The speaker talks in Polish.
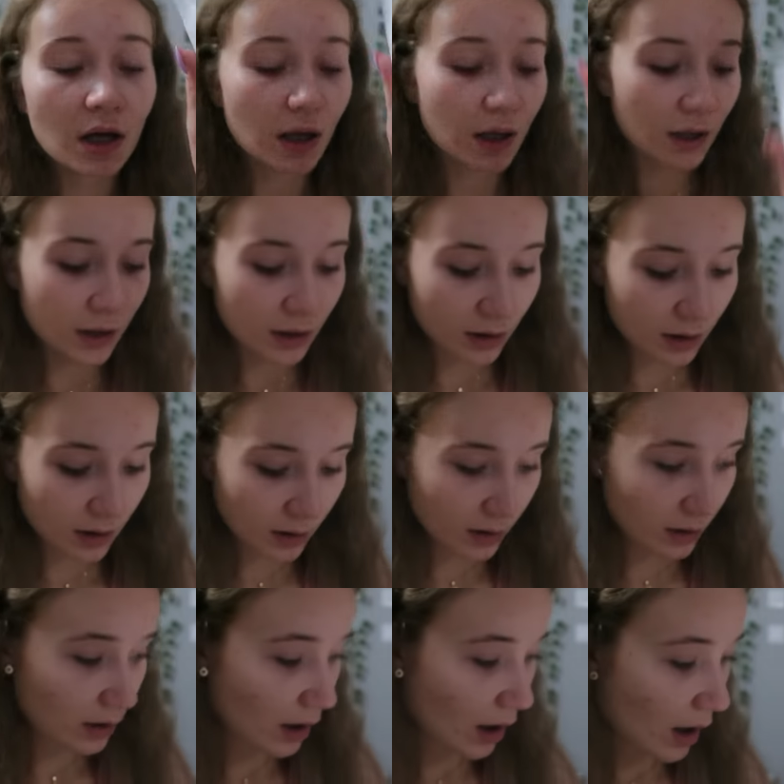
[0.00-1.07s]
E,
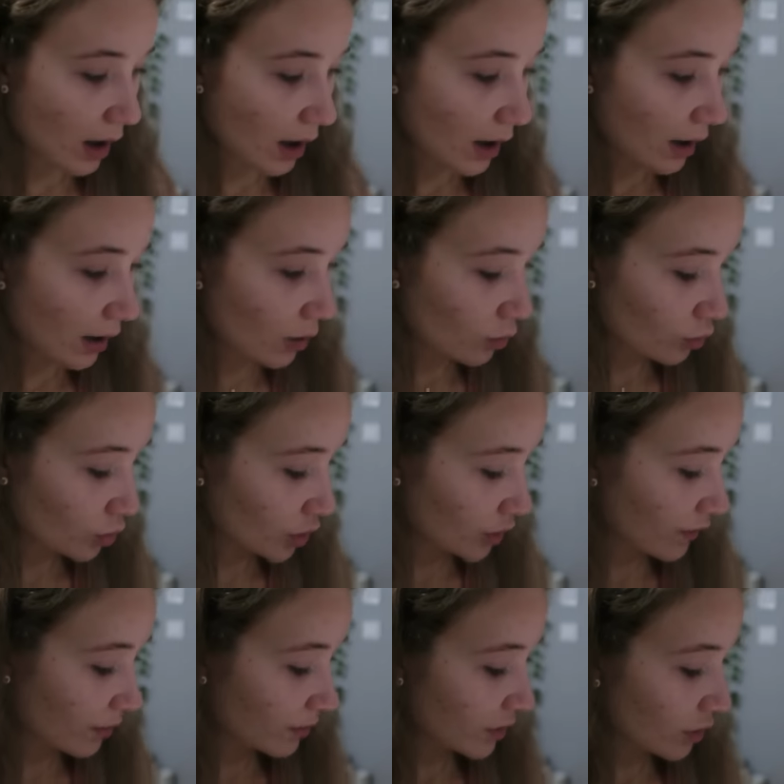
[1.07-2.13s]
tego
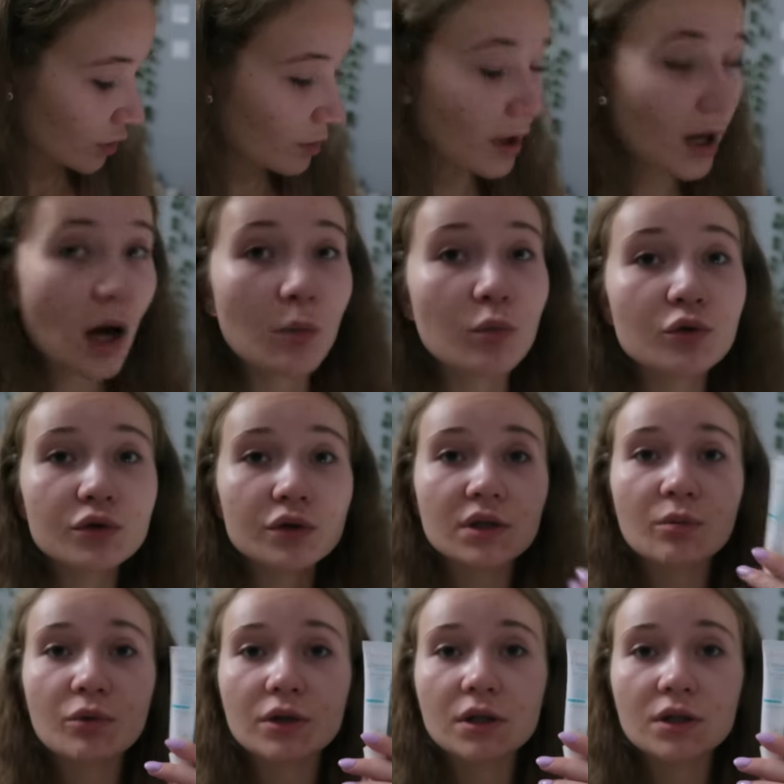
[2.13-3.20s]
używam sobie, a później
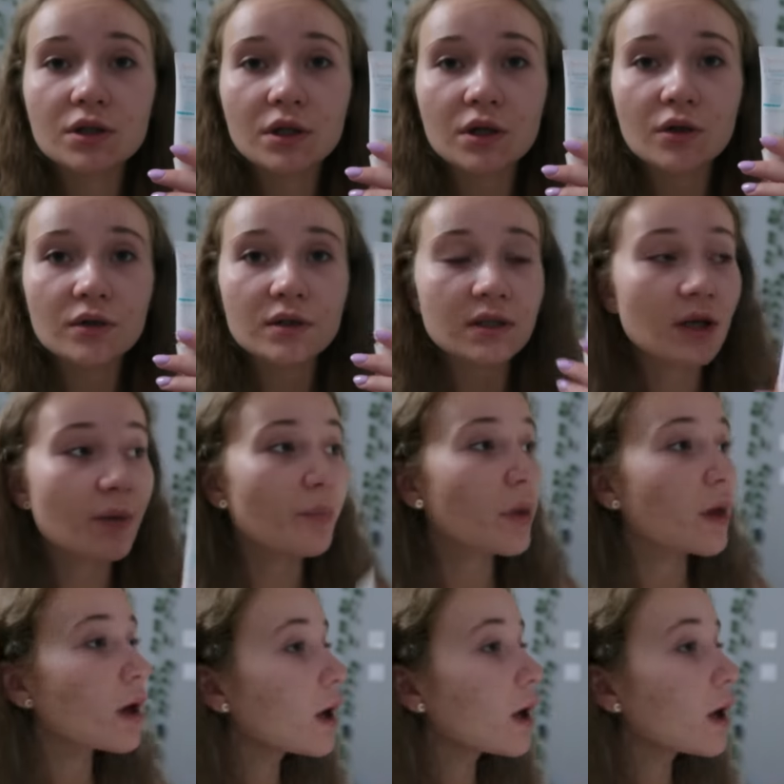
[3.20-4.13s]
na pojedyncze krosty